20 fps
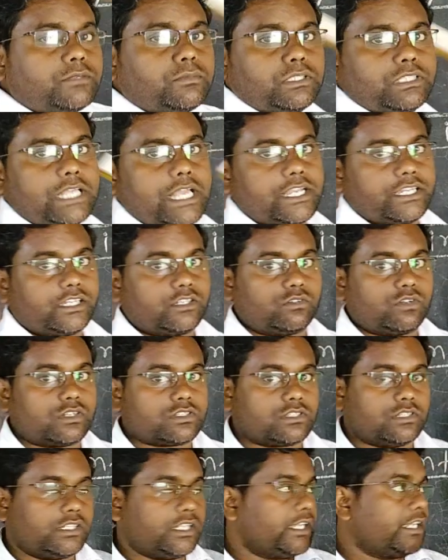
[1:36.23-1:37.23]
ही बताएंगे
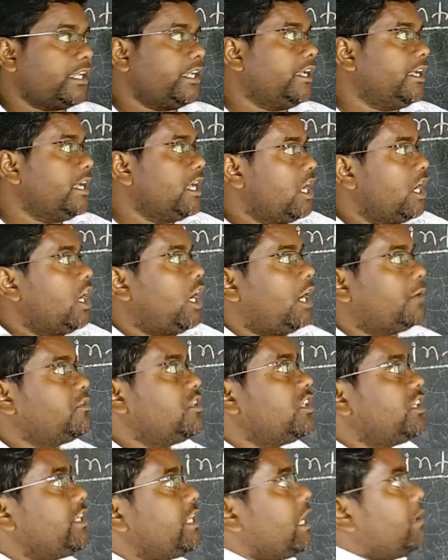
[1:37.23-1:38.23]
इंट्रोडक्शन ठीक है अब
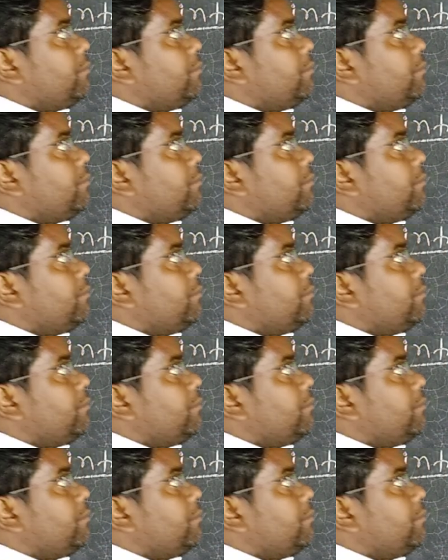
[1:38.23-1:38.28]
देखिए